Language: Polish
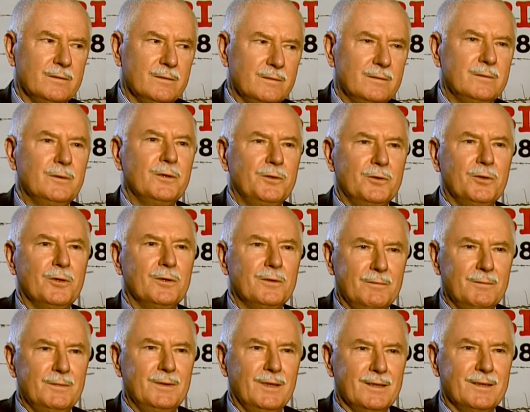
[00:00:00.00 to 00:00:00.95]
no i to
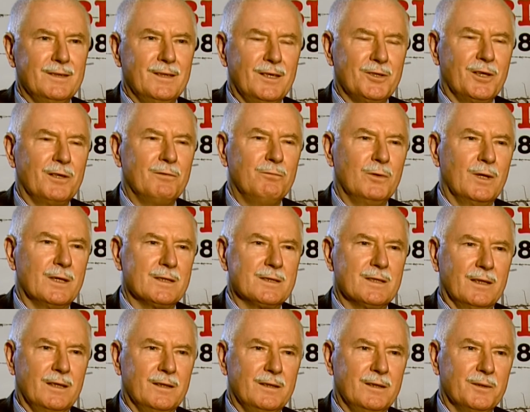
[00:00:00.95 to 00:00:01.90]
na, nasza
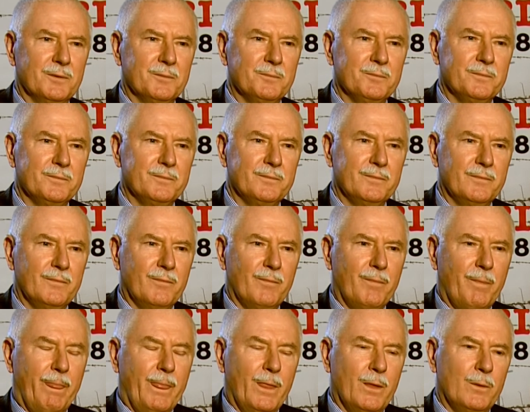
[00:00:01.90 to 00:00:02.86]
dwunasta.
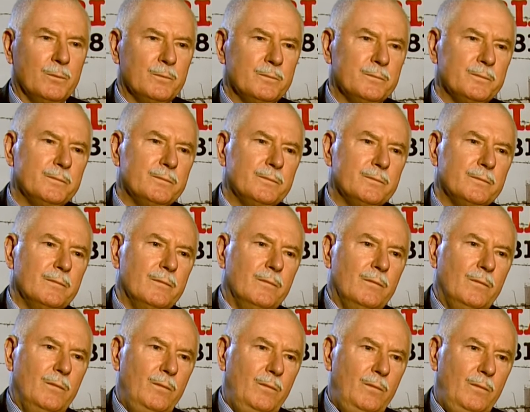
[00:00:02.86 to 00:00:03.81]
Jakie były
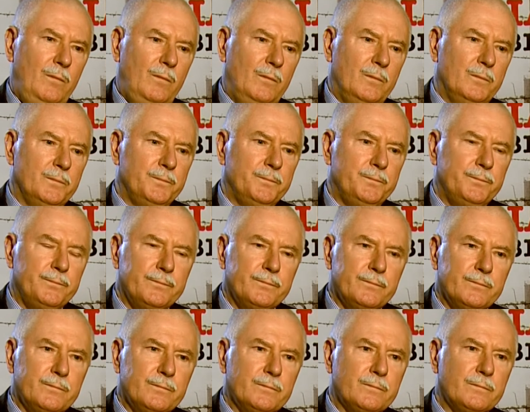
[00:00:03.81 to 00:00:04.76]
warunki w celi,
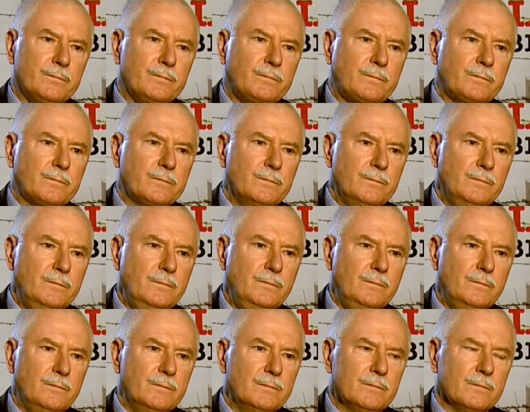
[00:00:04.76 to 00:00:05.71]
wyżywienie,
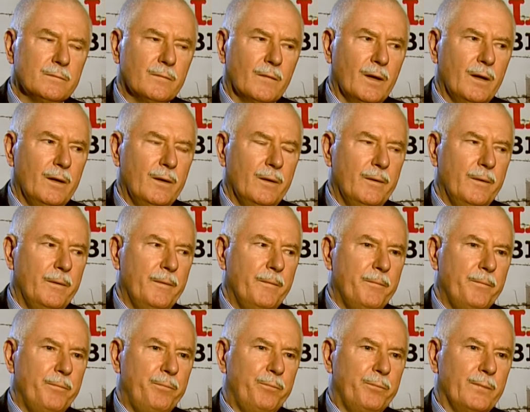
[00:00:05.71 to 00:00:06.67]
higiena i
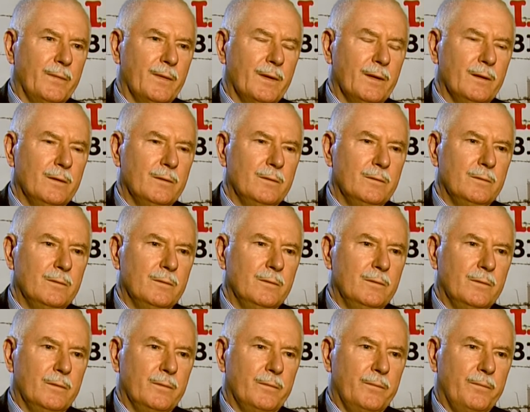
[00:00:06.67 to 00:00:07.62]
jaki rozkład
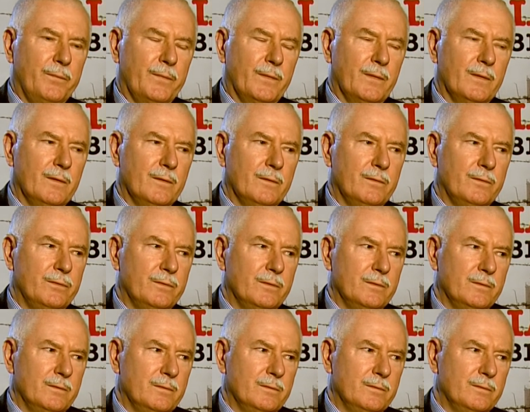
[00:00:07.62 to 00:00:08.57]
dnia? No,
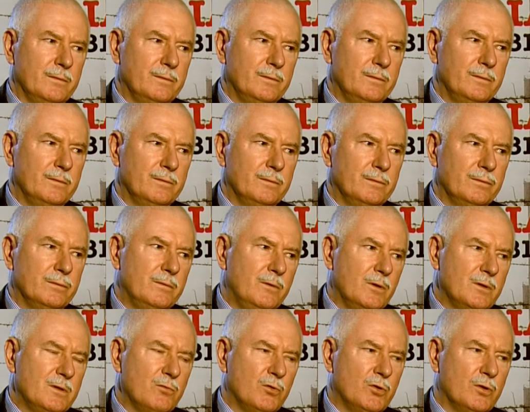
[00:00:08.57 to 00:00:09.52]

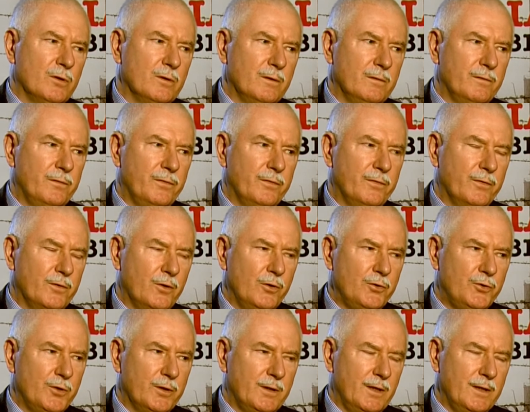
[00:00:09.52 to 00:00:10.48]
no cóż, w
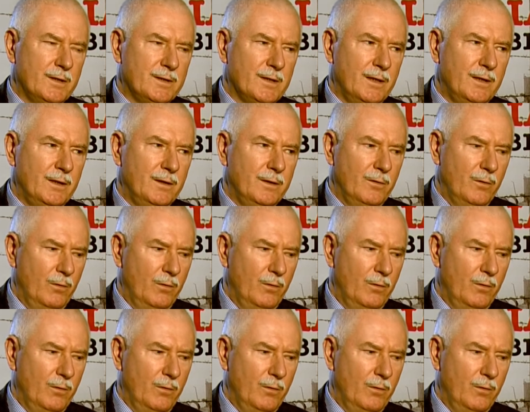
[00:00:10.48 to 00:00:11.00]
kącie tej celi